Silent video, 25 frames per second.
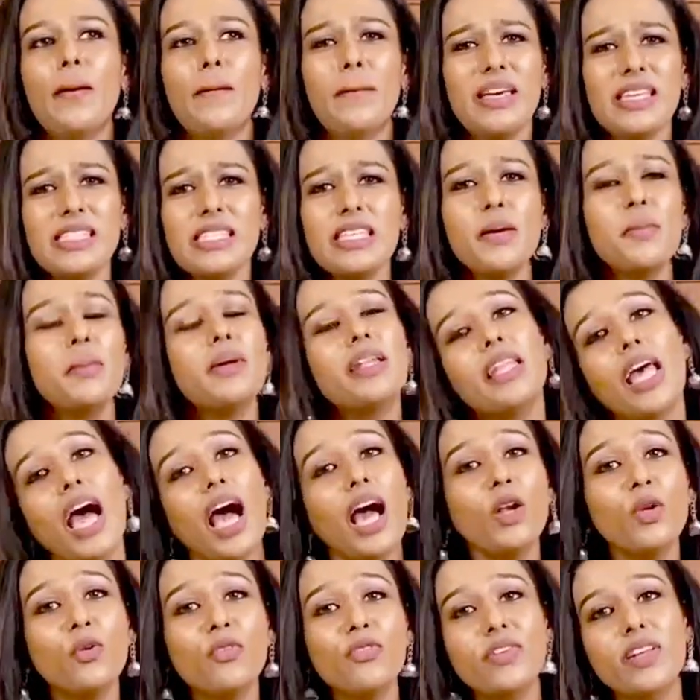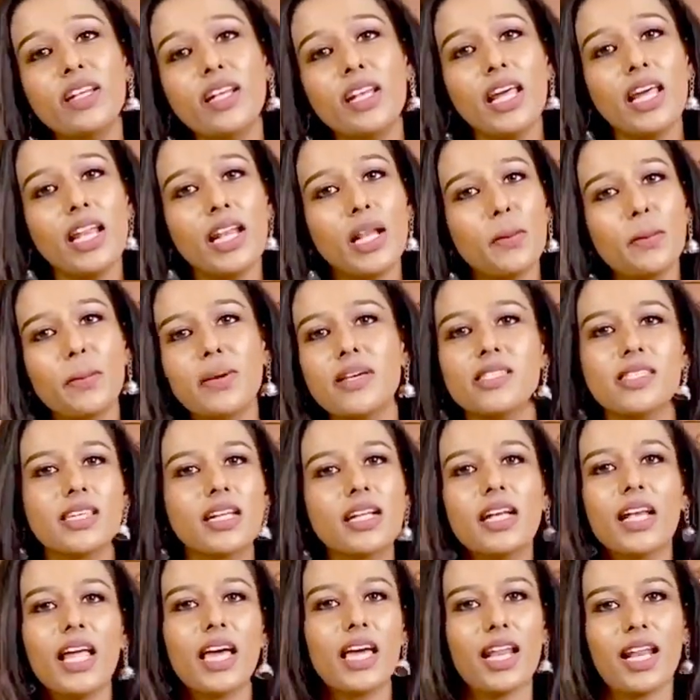பேசாமல் நானும் ஃபின்லாண்டில் போய்
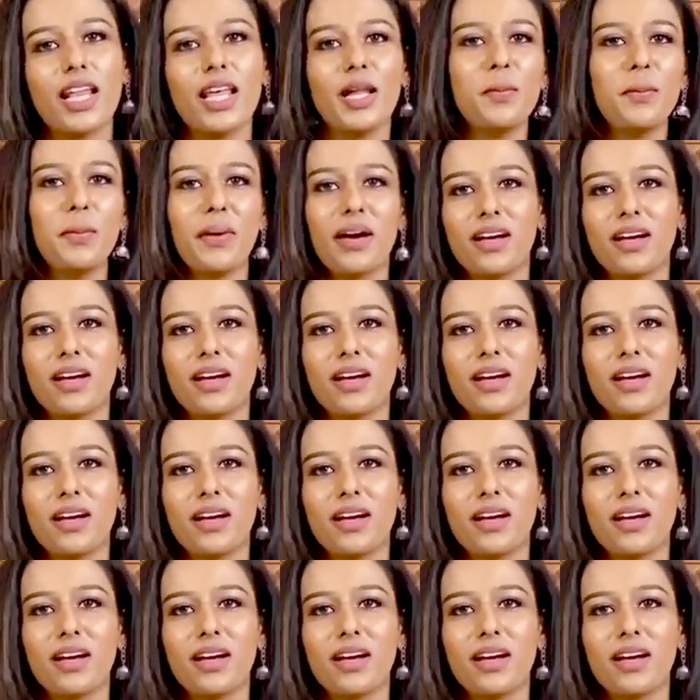செட்டில் ஆயிடலான்னு